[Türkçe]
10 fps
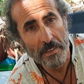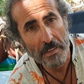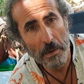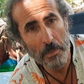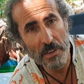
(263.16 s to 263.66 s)

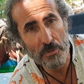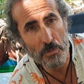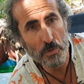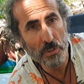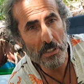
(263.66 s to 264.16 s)
Ya
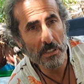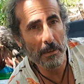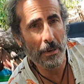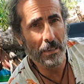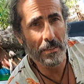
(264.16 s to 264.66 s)
mevzu burada
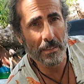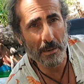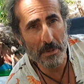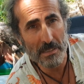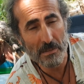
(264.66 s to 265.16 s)
işte bakın
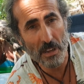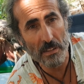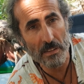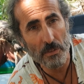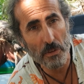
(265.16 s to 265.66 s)
namaz
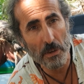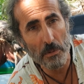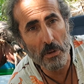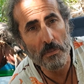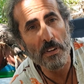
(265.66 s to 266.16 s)
kılanlar öyle
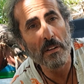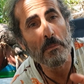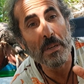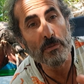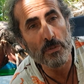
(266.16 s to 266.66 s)
böyle falan
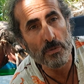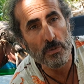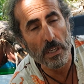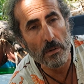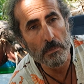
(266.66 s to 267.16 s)

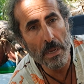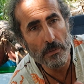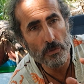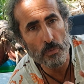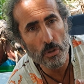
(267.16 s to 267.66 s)
mevzusu değil.
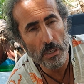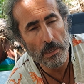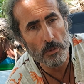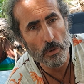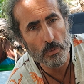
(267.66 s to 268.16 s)
Mevzu burada
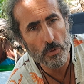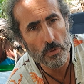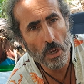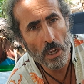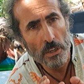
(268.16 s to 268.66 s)
ne biliyoruz?
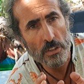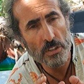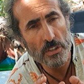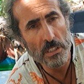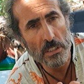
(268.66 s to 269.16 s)

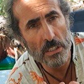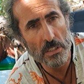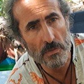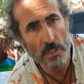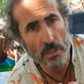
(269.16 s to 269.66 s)
Din
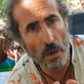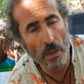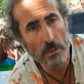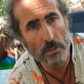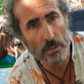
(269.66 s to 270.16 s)
kisvesi
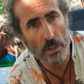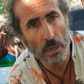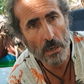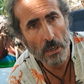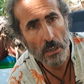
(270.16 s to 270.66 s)

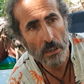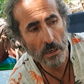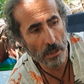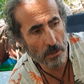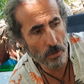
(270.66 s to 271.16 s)
altında
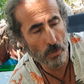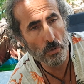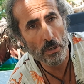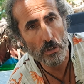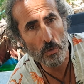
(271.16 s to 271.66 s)
kalkan
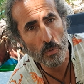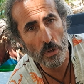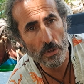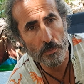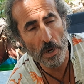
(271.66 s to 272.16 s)
olarak
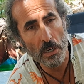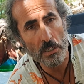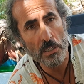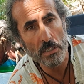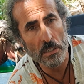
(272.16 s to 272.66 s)
kullanıp
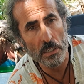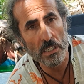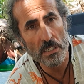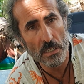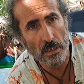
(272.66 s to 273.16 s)
arkasına
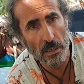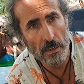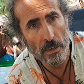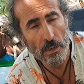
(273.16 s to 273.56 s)
gizlenen